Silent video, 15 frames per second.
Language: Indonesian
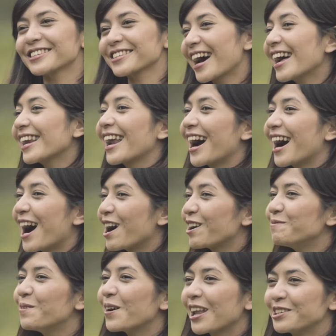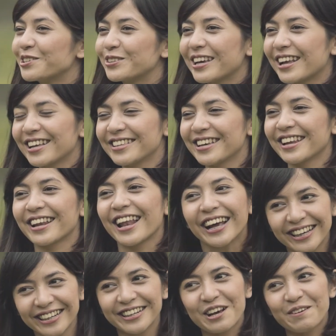Sekarang aku mau lanjut jalan-jalan
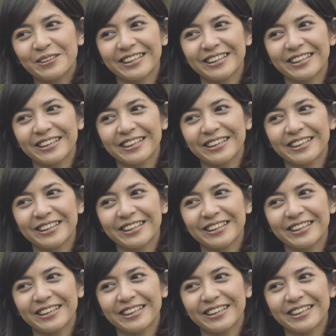lagi di Dewi